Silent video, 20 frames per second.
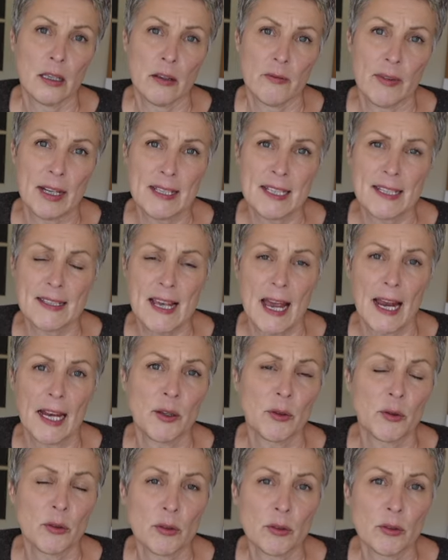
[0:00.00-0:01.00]
Wenn die
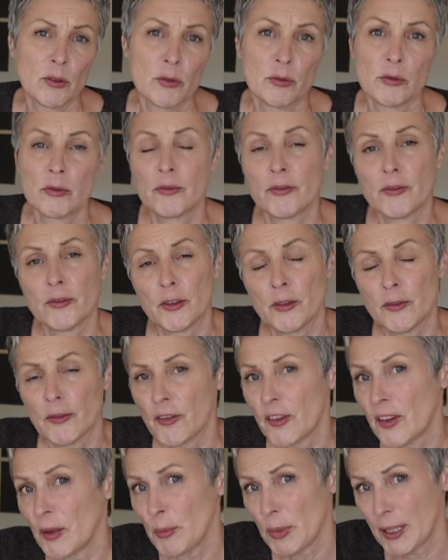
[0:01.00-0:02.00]
Zeitungen nun
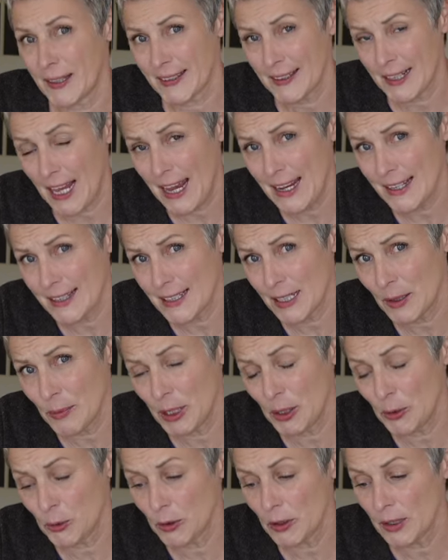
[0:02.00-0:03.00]
15 bis 30
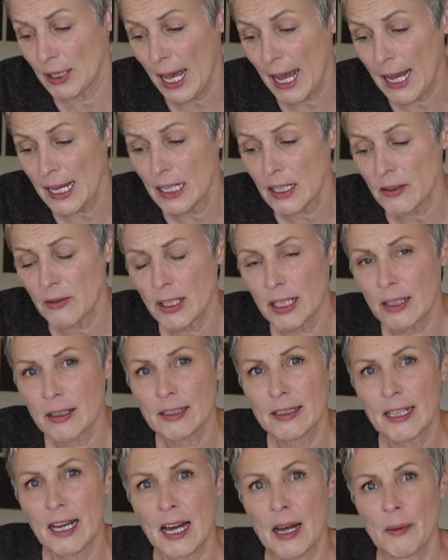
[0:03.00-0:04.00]
Minuten
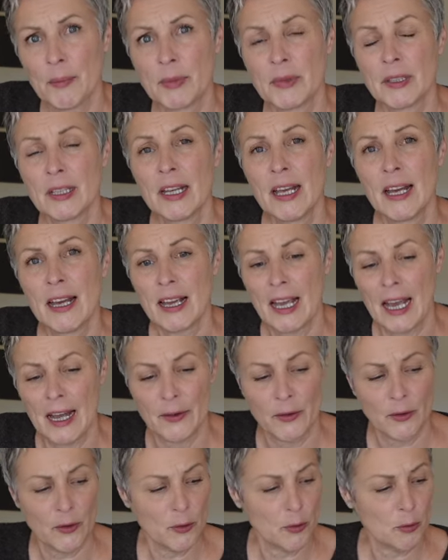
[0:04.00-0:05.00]
eingewirkt haben,
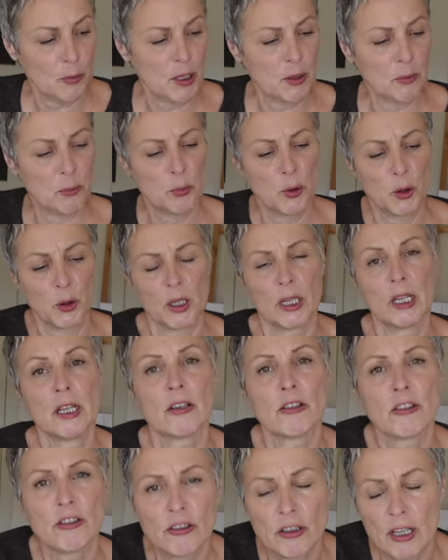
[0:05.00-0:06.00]
kannst du mit dem
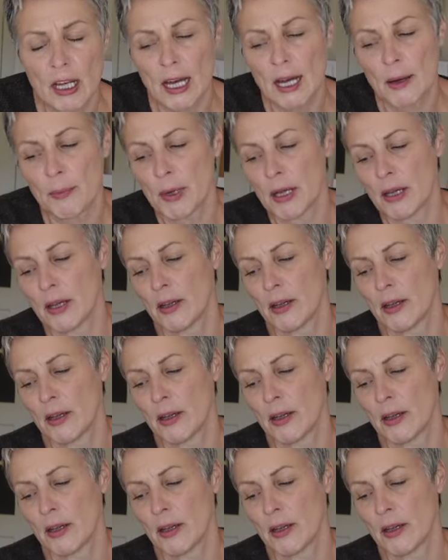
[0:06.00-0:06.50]
Pürierstab